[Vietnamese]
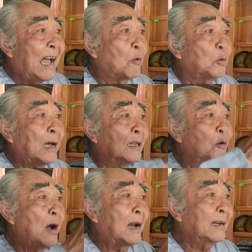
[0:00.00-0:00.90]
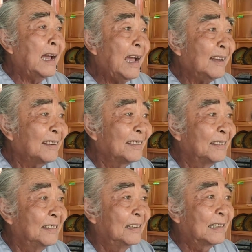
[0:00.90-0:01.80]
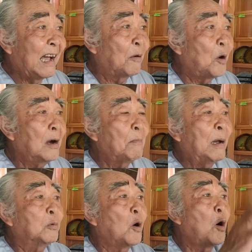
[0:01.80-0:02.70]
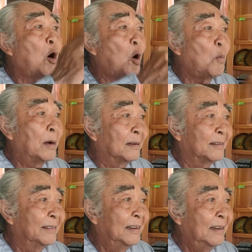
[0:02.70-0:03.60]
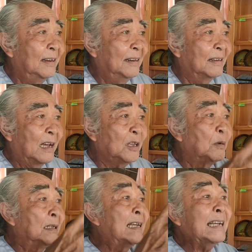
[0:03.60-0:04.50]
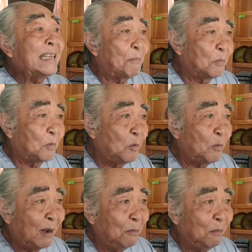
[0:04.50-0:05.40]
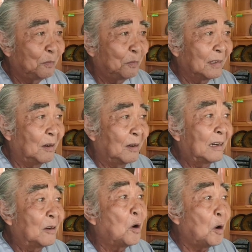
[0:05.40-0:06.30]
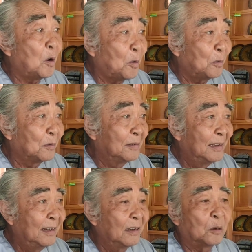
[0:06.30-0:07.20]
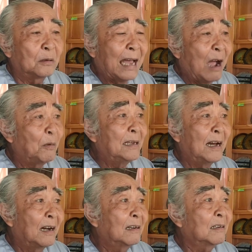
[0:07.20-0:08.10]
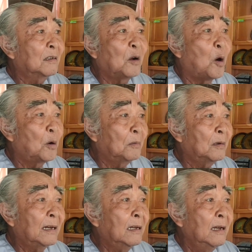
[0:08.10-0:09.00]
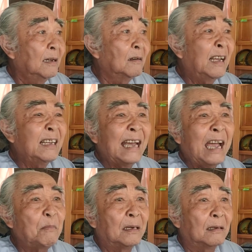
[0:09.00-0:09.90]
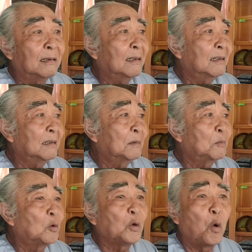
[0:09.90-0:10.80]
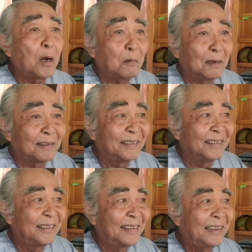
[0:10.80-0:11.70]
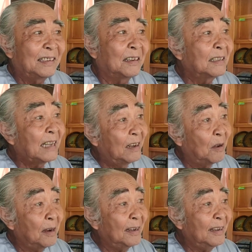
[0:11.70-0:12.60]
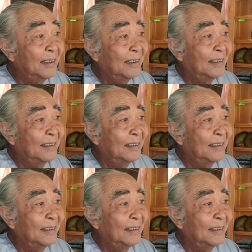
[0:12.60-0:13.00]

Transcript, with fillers: tàu của Tần Thiệu Hoàng nó khác tàu đó là mấy ông đô hộ mình để cho mình sát nhập của mấy ông gọi là đô hộ còn tàu bây giờ nó nó ngồi nó, nó lấy nó lấy con gái mình nó, nó, nó mua chuột không à Nên cho nên thầy nói đó